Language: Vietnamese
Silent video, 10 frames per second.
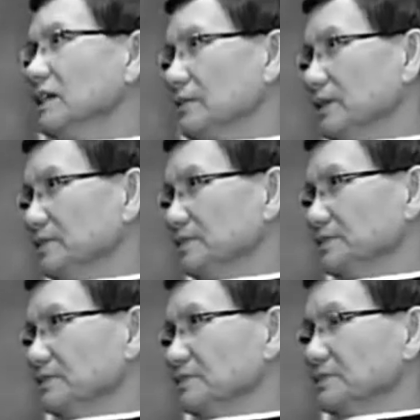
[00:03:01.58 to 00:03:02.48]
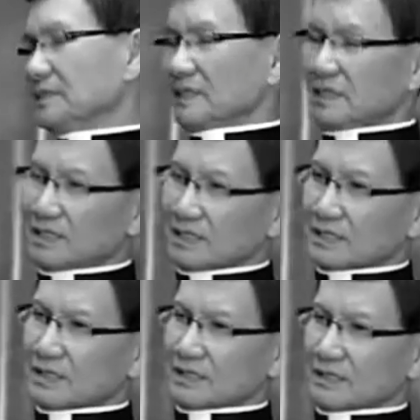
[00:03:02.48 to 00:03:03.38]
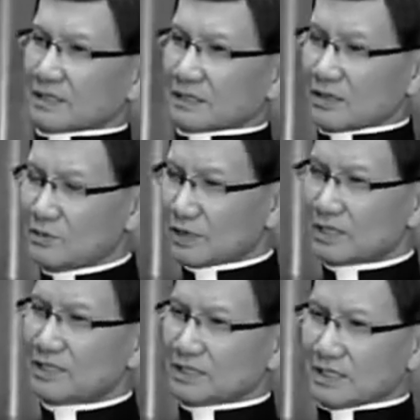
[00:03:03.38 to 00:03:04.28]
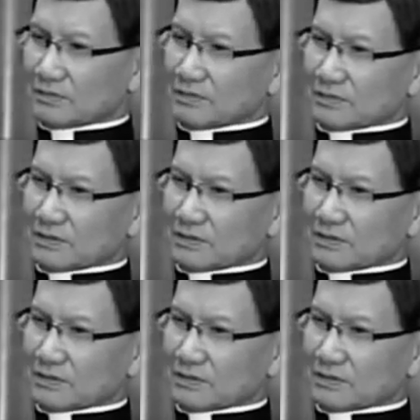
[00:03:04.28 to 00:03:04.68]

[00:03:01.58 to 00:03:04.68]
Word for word: chi tộc đó yeah. Dạ. thì có một cái chi tộc